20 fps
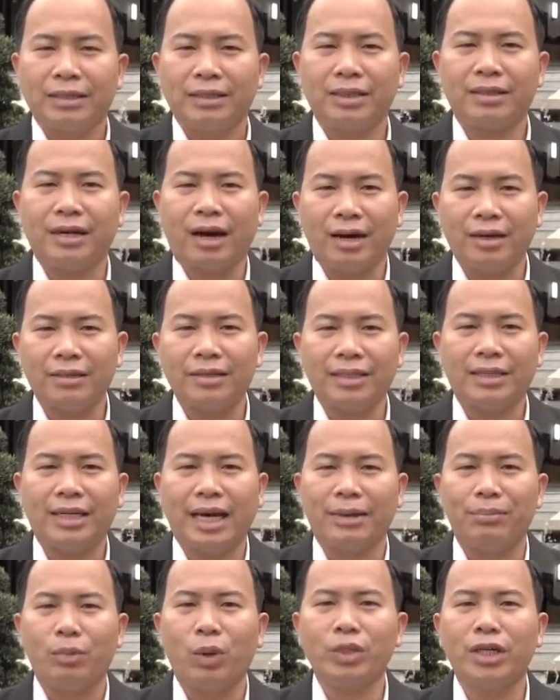Trước đó thì
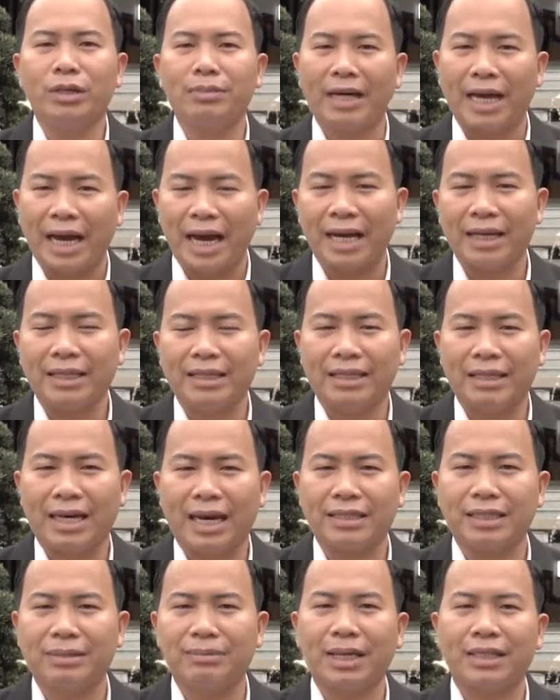ngày 4 tháng 12 thì
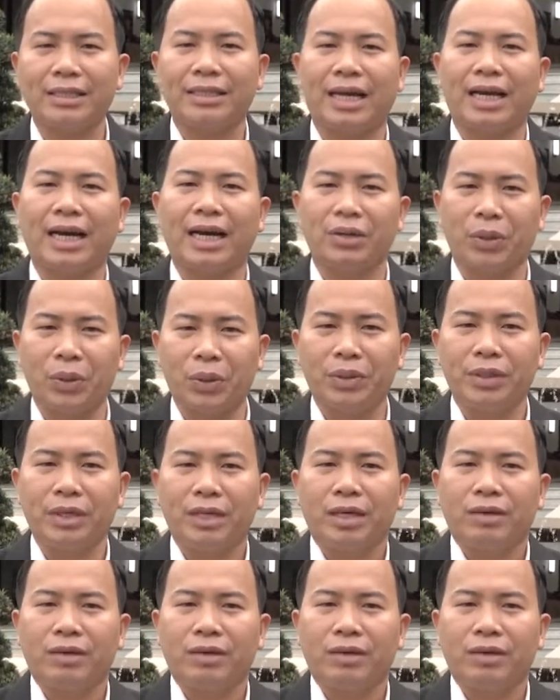đã ra mắt tại Hà Nội.